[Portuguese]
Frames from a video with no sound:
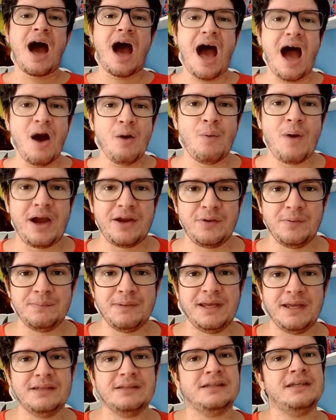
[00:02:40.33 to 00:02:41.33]
ao Iron
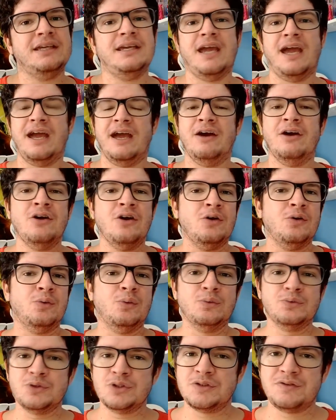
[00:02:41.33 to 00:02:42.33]
Man, que é
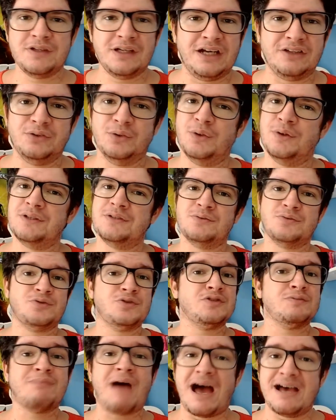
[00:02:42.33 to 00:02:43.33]
um dos Vingadores, um
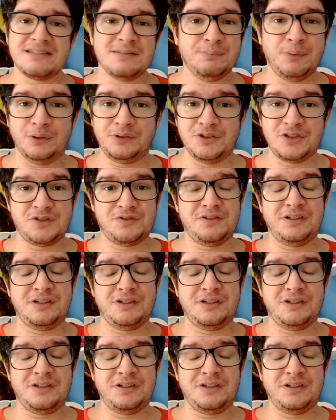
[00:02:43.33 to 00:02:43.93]
dos mais importantes